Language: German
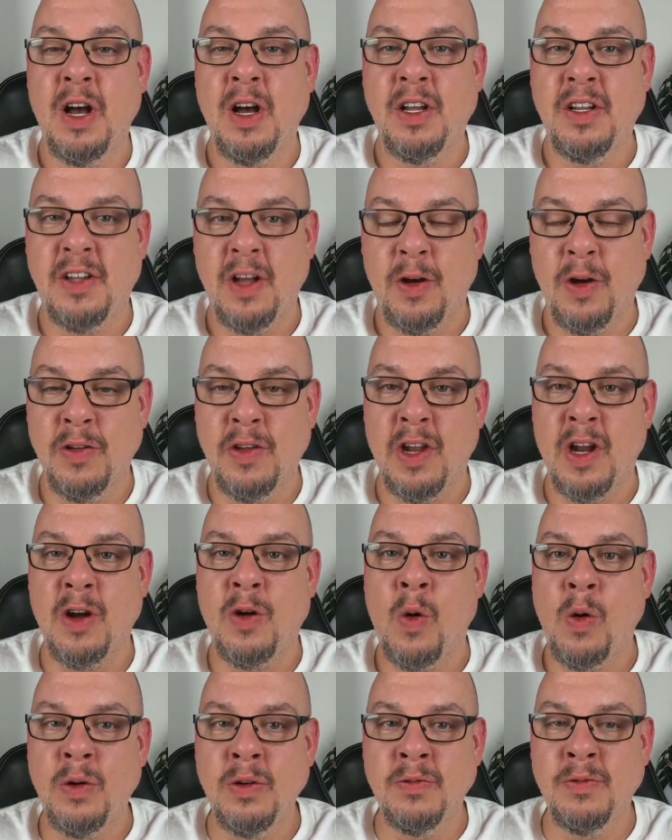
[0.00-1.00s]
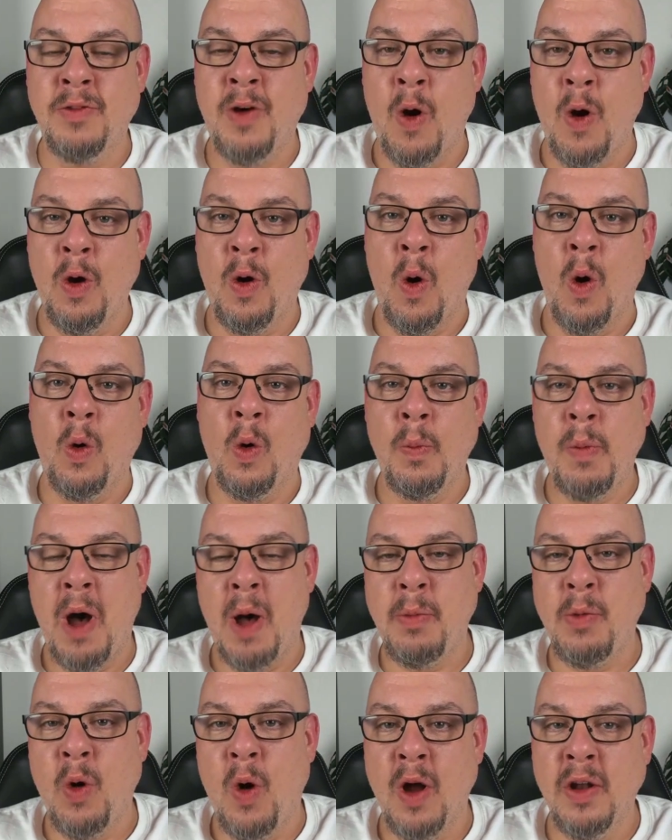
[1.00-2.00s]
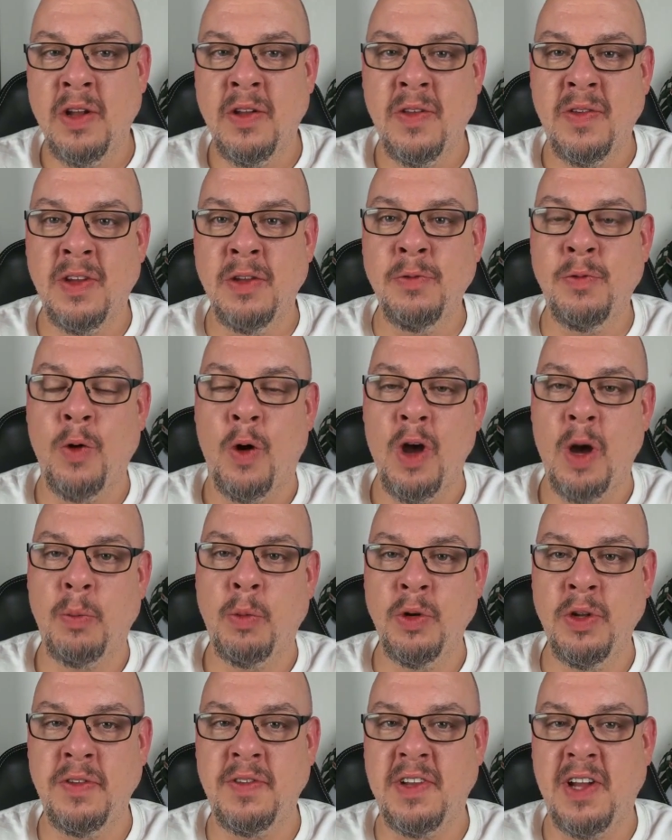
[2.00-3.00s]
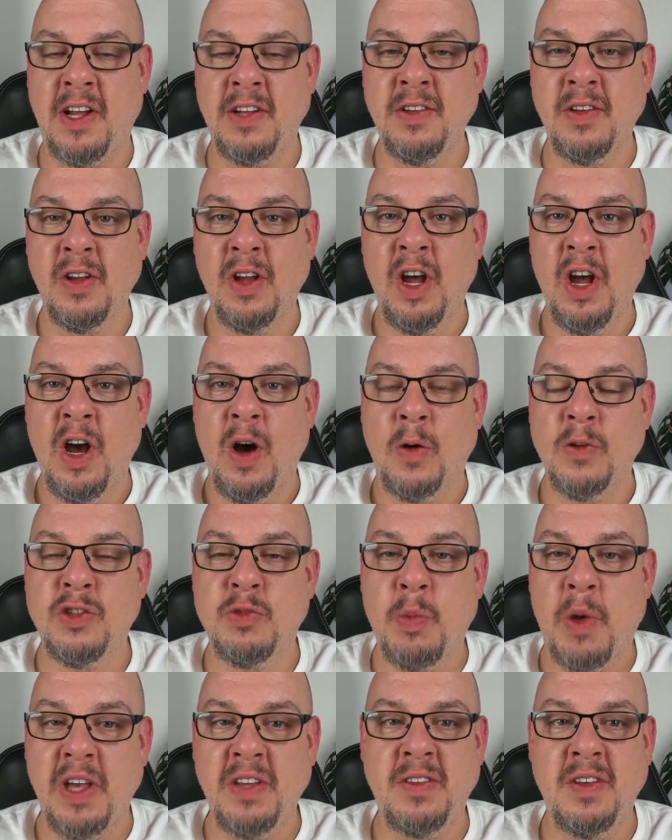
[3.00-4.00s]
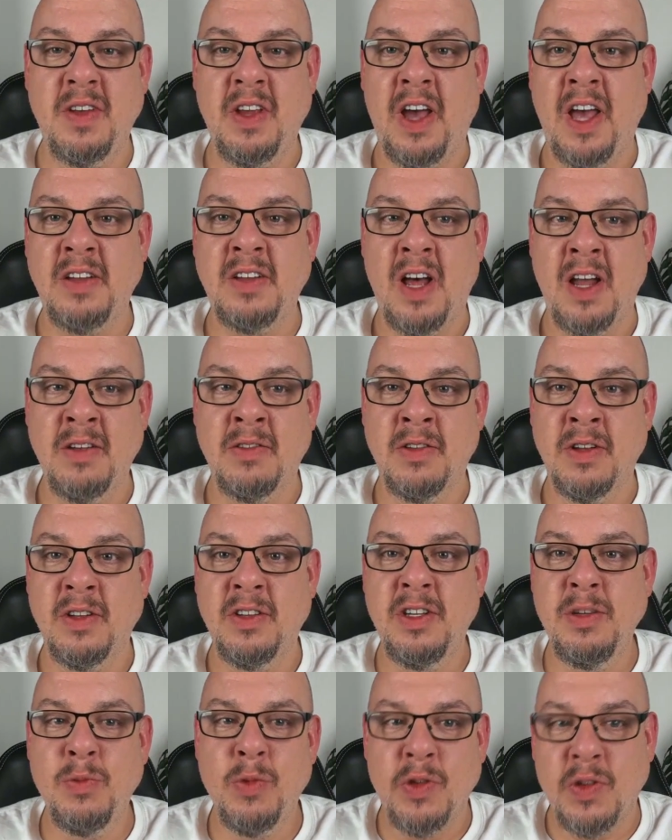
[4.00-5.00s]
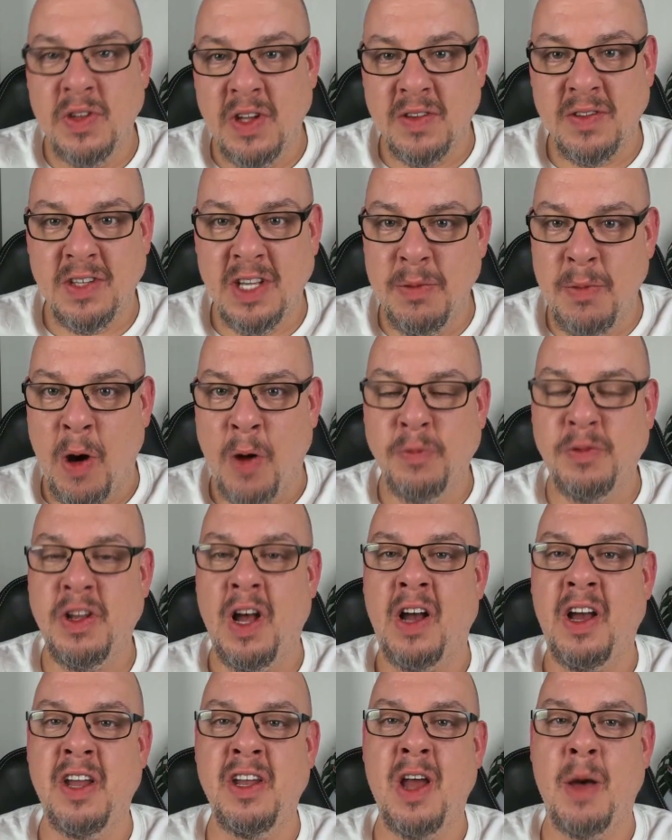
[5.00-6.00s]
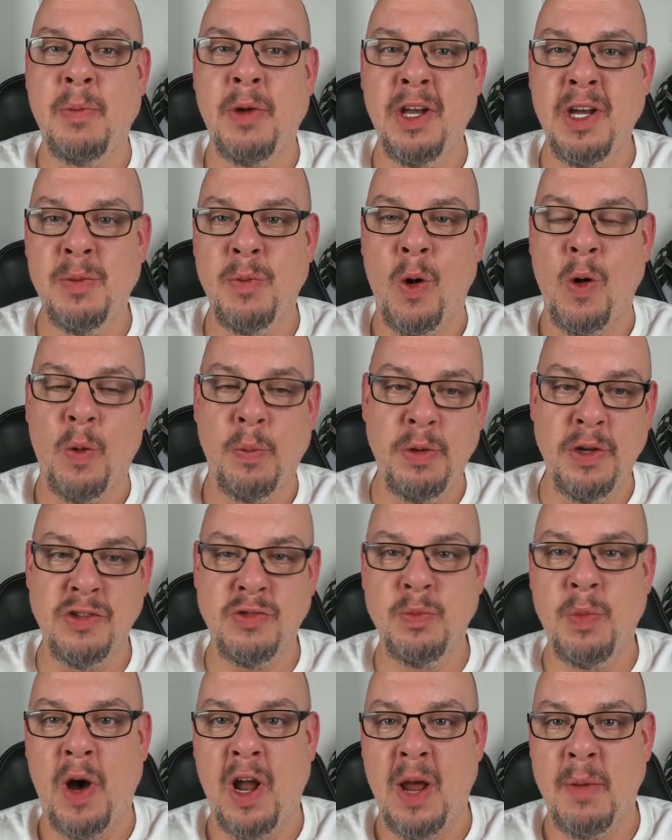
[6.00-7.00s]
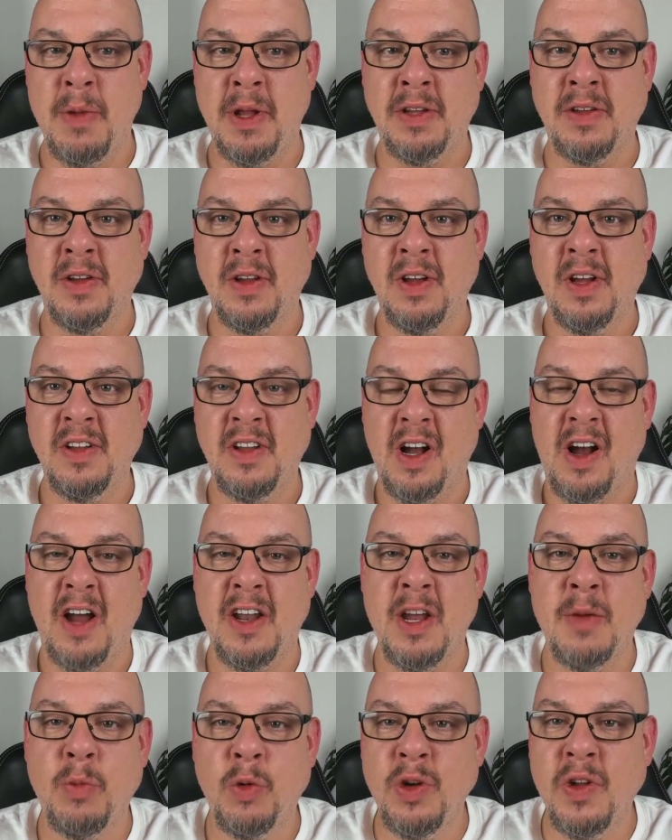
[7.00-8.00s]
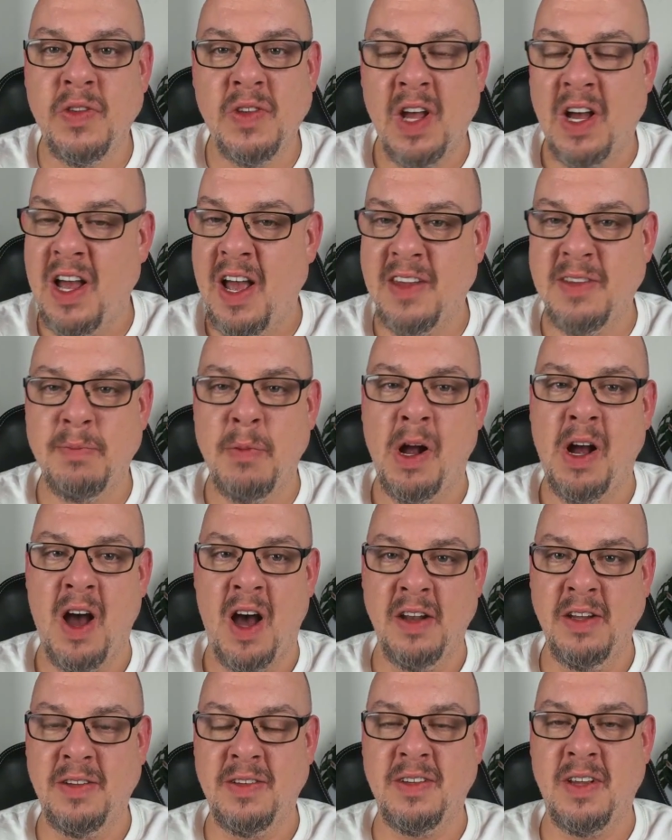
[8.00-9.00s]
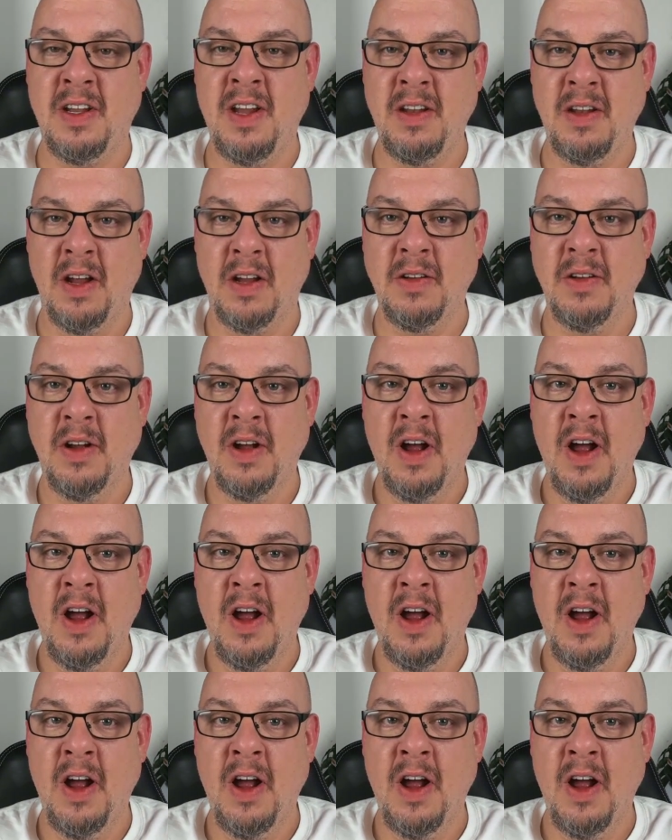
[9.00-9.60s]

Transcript: Da könnt ihr dann gucken, wer eure Europaabgeordneten sind für euer Bundesland und sprecht die direkt an. Die müssen das Thema auf die Agenda bringen im Europäischen Parlament. Da kann der Bundestag erstmal gar nichts dran ändern.